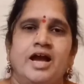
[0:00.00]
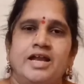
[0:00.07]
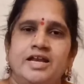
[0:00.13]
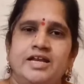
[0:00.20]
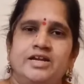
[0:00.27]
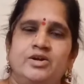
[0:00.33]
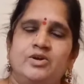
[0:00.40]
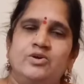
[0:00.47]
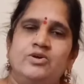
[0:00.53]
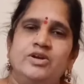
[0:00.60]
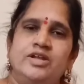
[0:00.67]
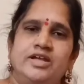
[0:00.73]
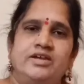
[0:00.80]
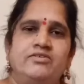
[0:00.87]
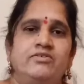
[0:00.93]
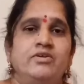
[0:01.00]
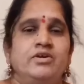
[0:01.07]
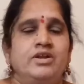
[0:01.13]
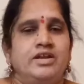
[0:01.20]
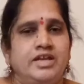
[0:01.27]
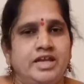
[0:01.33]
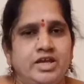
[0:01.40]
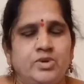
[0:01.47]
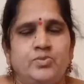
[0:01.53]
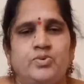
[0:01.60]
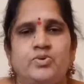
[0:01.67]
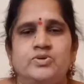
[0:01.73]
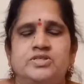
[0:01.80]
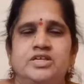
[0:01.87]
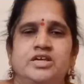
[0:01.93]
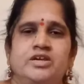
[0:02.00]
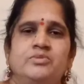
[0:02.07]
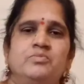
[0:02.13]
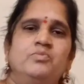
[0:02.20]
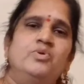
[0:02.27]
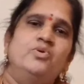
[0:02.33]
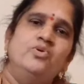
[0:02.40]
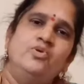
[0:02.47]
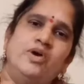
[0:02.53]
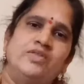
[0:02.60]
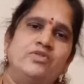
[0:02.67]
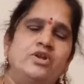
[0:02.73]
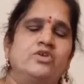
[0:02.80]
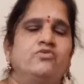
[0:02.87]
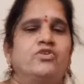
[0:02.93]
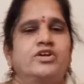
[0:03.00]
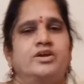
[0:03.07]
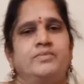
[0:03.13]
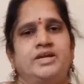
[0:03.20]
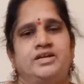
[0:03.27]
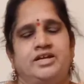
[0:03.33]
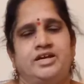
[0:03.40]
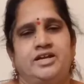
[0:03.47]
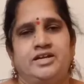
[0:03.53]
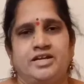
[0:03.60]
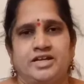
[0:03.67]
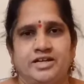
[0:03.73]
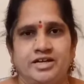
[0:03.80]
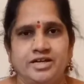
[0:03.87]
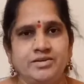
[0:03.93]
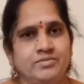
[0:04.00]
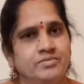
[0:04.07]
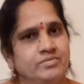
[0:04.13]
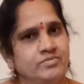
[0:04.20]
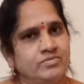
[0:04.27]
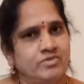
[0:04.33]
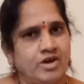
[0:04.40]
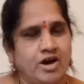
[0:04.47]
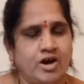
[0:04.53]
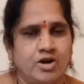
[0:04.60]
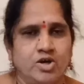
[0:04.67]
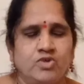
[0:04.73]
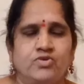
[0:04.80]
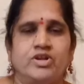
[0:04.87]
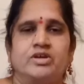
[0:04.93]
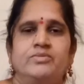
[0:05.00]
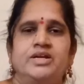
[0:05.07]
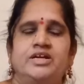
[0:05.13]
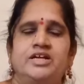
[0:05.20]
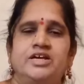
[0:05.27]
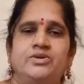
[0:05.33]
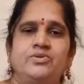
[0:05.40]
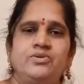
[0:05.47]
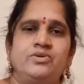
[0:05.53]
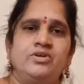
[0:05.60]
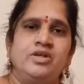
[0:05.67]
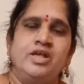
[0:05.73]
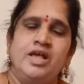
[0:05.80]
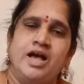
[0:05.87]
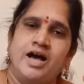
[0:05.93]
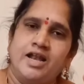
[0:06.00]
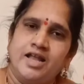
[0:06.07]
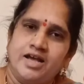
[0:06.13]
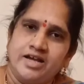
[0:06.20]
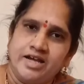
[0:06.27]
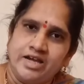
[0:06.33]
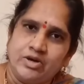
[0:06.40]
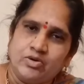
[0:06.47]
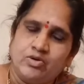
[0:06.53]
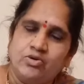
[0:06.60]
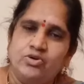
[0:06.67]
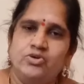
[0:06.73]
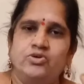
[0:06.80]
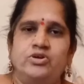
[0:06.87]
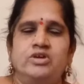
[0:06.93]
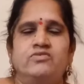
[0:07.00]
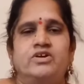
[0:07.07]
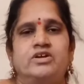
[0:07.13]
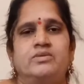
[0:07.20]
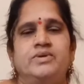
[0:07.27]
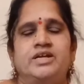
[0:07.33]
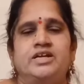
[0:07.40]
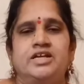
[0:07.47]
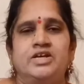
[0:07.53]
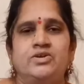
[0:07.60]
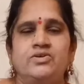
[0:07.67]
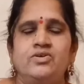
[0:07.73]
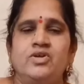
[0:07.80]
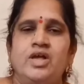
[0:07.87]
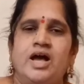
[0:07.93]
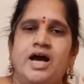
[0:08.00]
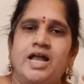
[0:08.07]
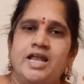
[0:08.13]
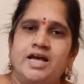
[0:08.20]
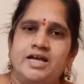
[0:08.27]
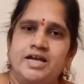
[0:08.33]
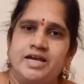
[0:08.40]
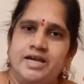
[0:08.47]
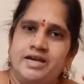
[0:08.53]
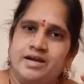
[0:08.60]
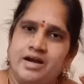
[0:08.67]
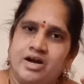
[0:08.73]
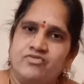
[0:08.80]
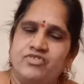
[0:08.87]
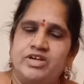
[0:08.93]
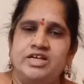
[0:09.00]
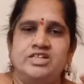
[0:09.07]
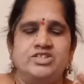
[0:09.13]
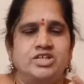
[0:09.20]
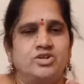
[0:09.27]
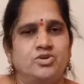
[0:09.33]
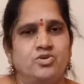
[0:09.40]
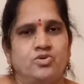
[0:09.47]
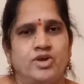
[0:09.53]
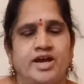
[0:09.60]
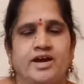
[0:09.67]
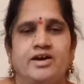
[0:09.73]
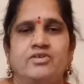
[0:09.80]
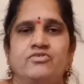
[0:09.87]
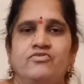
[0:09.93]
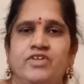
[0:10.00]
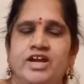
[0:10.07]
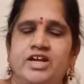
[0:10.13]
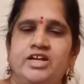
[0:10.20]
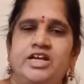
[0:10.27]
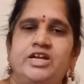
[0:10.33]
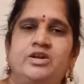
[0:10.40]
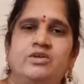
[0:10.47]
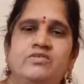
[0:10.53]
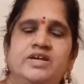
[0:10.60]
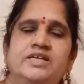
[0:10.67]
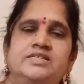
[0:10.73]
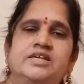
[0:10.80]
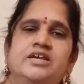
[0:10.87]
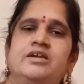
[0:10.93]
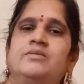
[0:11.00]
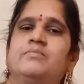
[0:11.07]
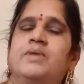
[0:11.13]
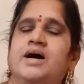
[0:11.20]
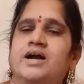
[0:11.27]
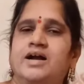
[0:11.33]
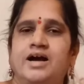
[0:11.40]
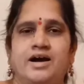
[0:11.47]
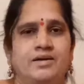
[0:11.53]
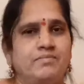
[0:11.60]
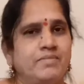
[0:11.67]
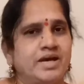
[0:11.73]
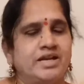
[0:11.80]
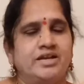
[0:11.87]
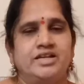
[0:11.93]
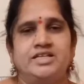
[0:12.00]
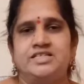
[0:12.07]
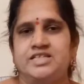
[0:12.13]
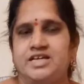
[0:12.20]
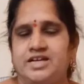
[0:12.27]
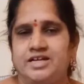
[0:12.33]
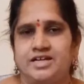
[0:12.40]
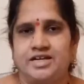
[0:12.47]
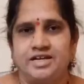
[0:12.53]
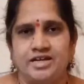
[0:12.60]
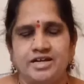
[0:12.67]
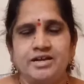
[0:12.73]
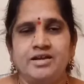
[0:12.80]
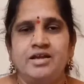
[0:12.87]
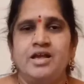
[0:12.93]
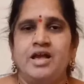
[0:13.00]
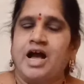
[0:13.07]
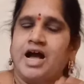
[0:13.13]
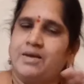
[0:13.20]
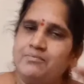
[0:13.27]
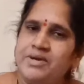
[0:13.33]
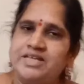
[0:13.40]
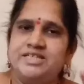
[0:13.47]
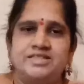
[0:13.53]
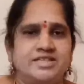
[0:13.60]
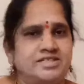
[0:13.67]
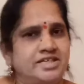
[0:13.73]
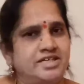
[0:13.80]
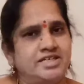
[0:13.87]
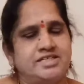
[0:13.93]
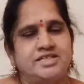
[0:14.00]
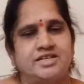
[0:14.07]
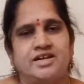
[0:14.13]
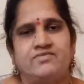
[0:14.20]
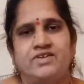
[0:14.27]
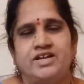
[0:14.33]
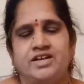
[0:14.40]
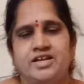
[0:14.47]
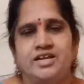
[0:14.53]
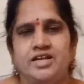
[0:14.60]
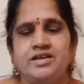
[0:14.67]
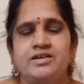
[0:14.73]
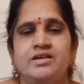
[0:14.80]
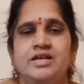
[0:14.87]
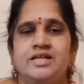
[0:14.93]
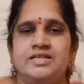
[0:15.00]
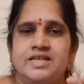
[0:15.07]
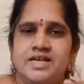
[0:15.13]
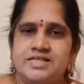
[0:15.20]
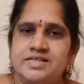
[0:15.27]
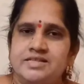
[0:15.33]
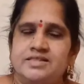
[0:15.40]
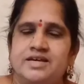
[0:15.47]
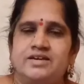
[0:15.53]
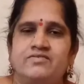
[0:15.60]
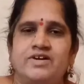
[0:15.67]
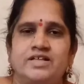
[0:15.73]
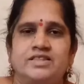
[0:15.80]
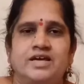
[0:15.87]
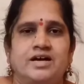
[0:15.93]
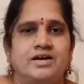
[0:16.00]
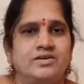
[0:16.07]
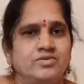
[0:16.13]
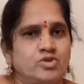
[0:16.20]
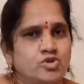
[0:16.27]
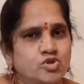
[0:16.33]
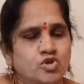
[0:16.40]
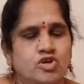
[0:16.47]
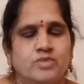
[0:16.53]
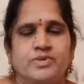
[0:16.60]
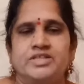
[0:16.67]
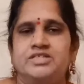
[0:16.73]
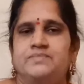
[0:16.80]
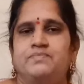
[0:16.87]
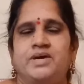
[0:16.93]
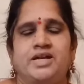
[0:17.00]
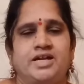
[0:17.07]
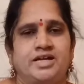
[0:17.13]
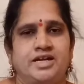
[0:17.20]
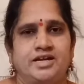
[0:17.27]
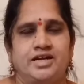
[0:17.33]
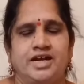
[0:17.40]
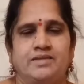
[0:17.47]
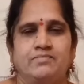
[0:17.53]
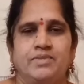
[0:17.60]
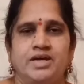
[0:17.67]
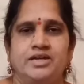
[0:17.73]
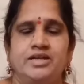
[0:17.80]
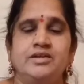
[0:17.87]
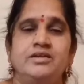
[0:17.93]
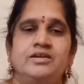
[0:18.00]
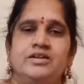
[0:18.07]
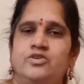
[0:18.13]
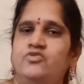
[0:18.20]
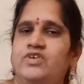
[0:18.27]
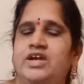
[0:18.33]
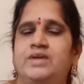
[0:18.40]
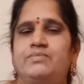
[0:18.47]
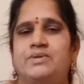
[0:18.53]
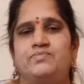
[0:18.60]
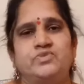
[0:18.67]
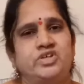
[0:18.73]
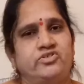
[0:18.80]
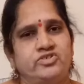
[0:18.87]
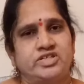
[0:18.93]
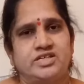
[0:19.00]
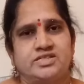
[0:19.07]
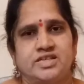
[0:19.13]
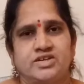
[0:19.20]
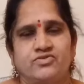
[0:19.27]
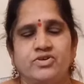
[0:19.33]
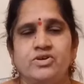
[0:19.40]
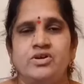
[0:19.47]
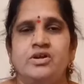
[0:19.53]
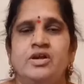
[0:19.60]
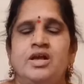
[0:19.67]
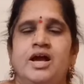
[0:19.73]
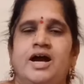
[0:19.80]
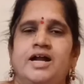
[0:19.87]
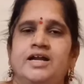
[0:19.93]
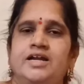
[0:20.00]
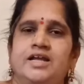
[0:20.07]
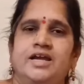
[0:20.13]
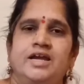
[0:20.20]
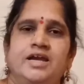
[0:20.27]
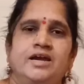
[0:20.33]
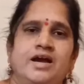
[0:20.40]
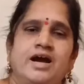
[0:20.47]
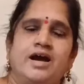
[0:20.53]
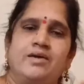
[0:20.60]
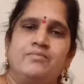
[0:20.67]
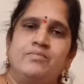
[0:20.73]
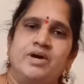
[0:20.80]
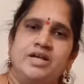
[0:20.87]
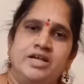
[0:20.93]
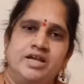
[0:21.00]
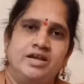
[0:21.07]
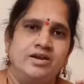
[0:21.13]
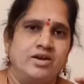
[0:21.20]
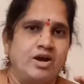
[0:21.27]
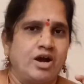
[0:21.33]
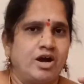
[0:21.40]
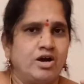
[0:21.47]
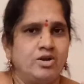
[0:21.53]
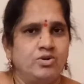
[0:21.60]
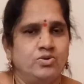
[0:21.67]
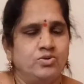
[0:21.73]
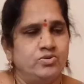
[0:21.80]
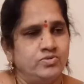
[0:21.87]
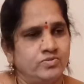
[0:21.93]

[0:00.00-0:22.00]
అన్నింట్లోని నీరు పోసి మూడు అందులో ఉడకబెట్టారంటండి ఆలు ఉడకబెట్టారు అలాగే కోడిగుడ్లు ఉడకబెట్టారు అలాగే కాఫీ గింజలను కూడా వేడి నీటిలో వేసి బాగా మరగనించారంటండి అమ్మాయి చేత చేయించారు అవన్నీని చేసిన తర్వాత చూడమని చెప్పారంటండి అమ్మాయిని నువ్వేం అబ్జర్వ్ చేసేవు అంటే ఆ అమ్మాయి ఆలు